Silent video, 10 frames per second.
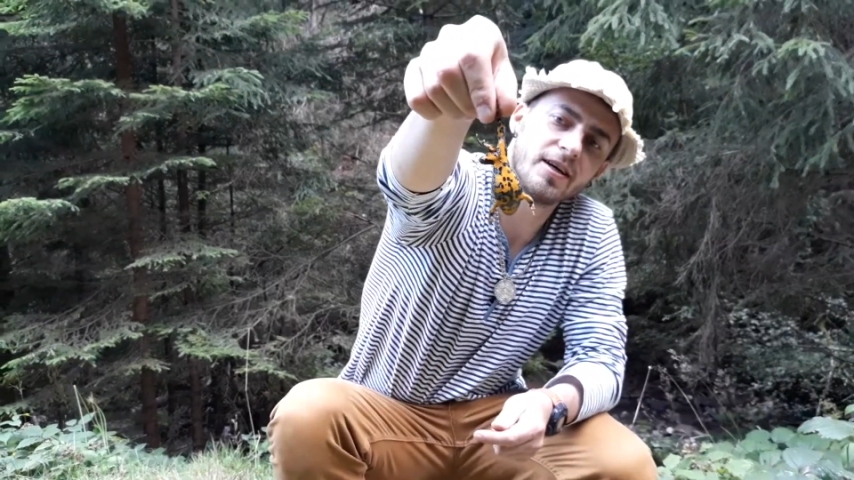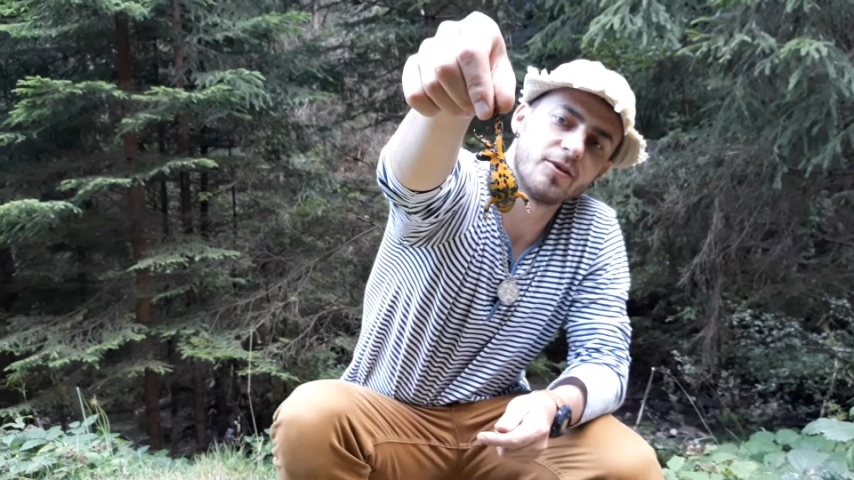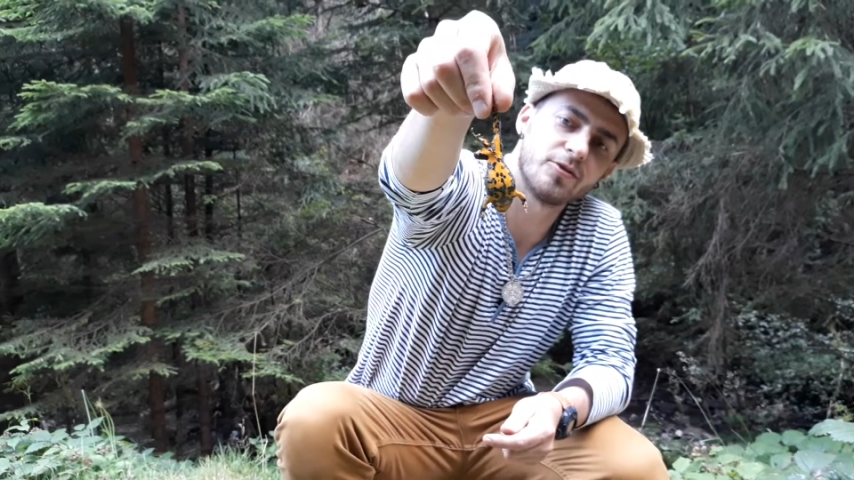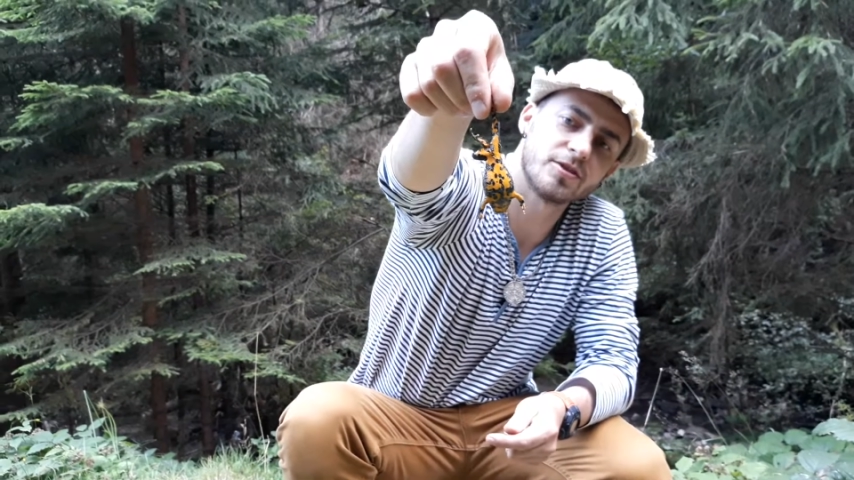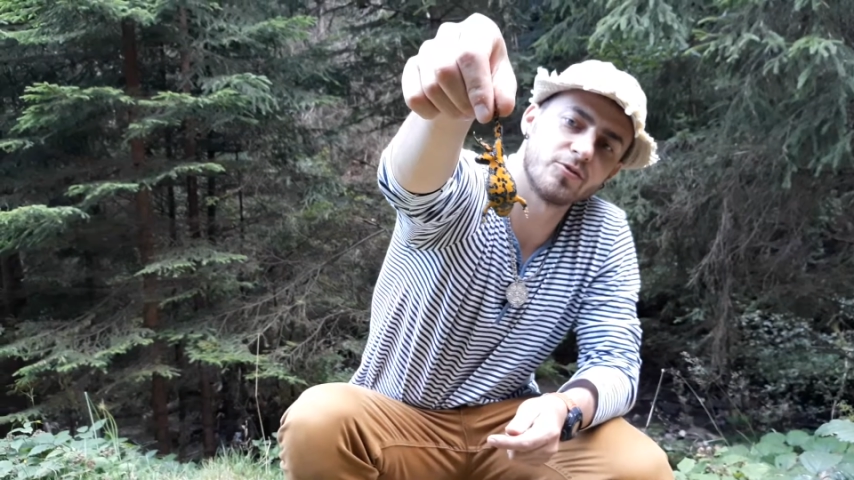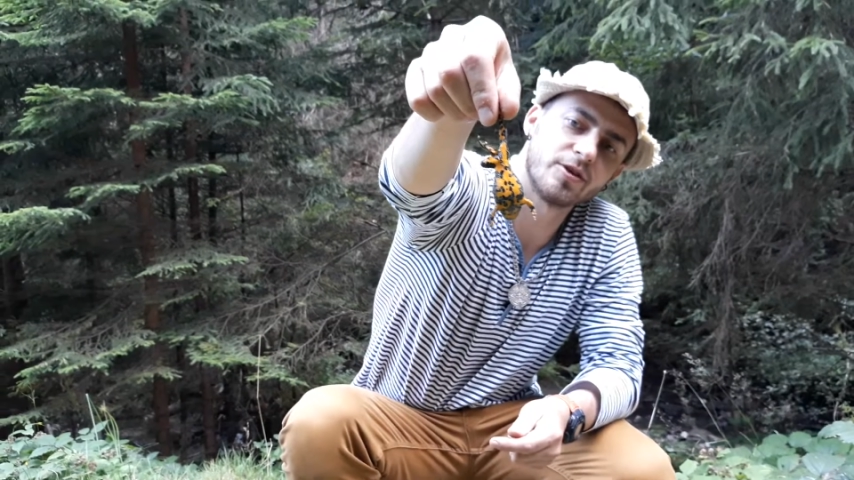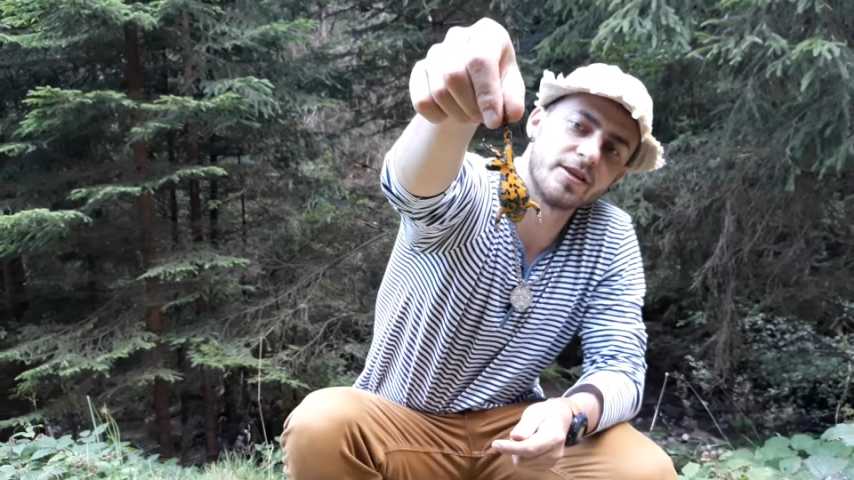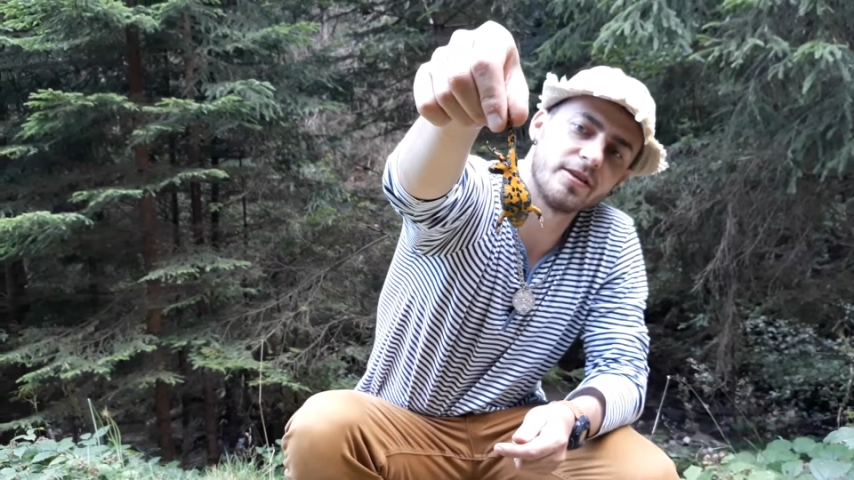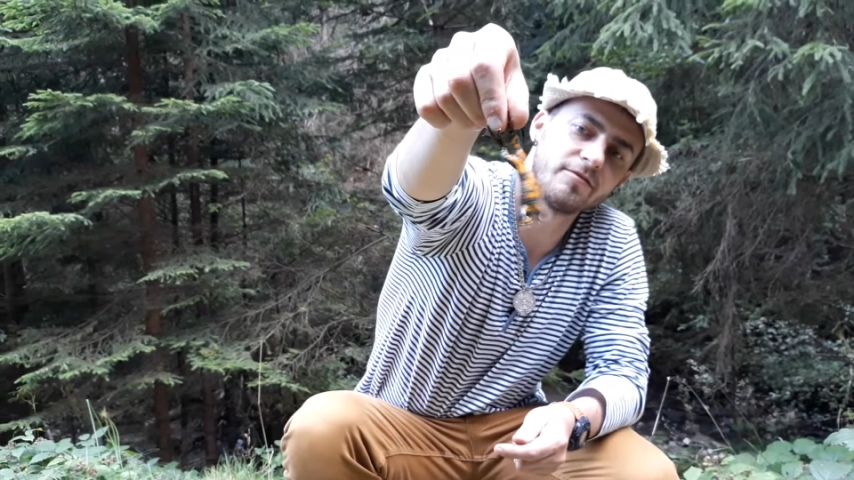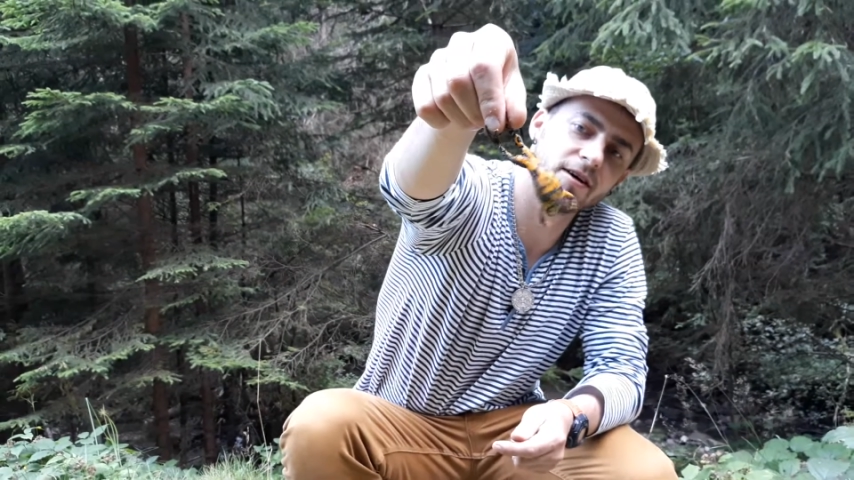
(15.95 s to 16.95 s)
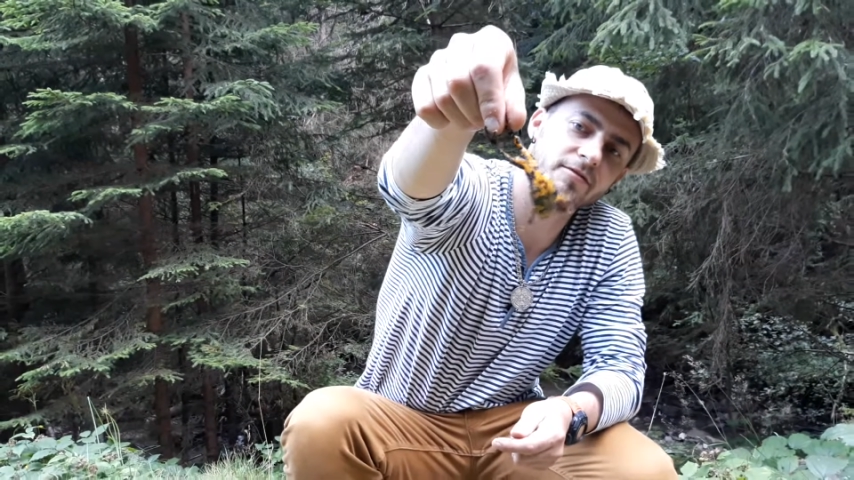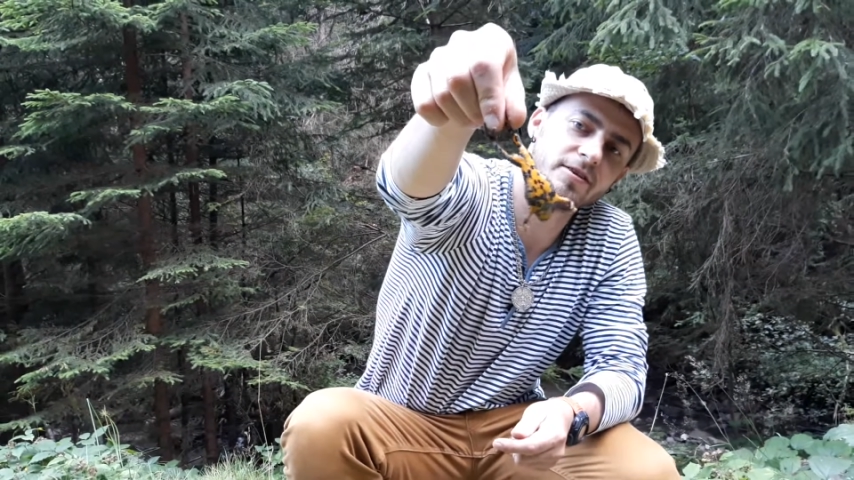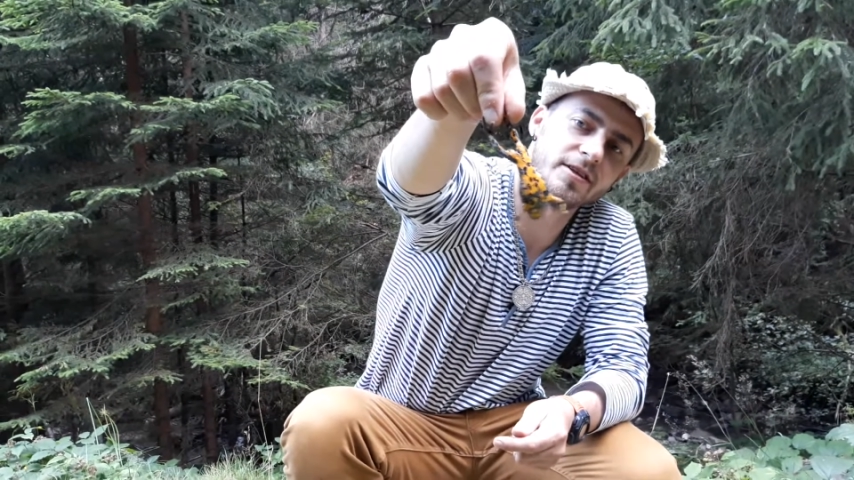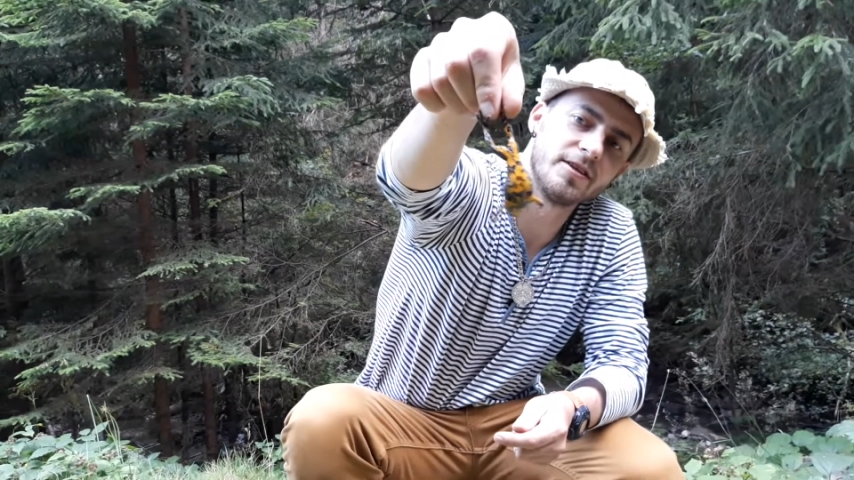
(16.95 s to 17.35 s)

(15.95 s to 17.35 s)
У нас в Украине два вида